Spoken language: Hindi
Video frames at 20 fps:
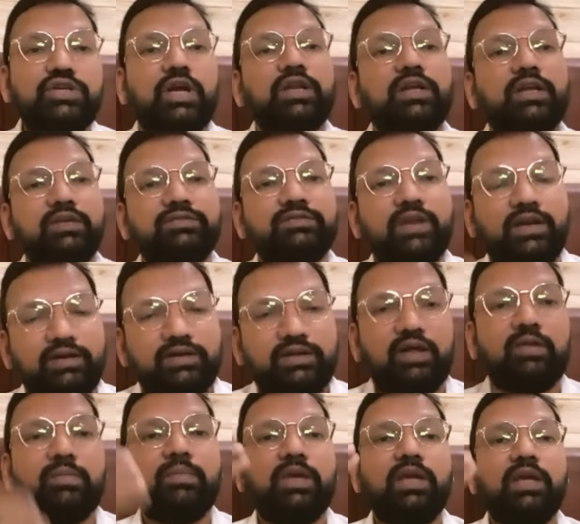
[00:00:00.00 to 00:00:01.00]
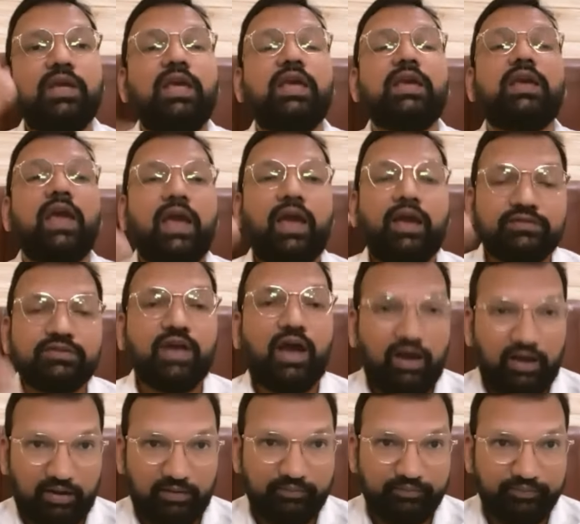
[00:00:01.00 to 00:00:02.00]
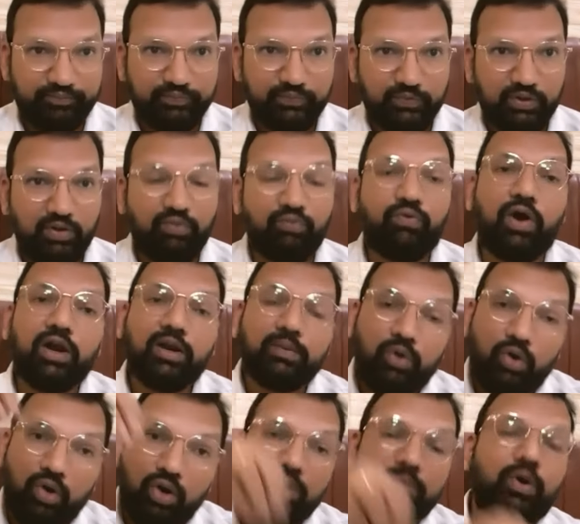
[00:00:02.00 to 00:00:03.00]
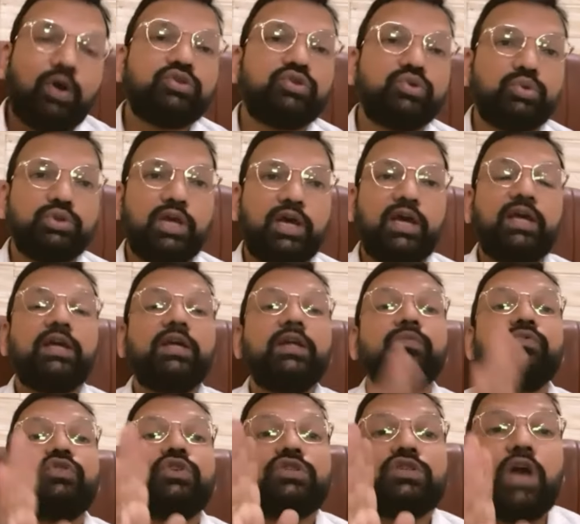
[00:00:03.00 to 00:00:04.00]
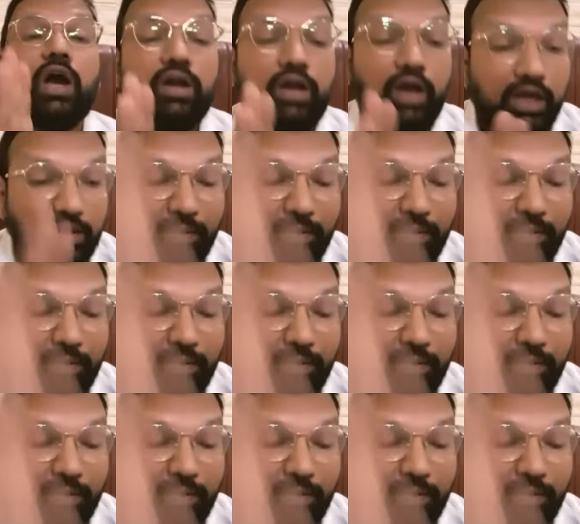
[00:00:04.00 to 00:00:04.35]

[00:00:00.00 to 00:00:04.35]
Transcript: के सेंटर में एक ऐसा वर्महोल मौजूद है जिसका कई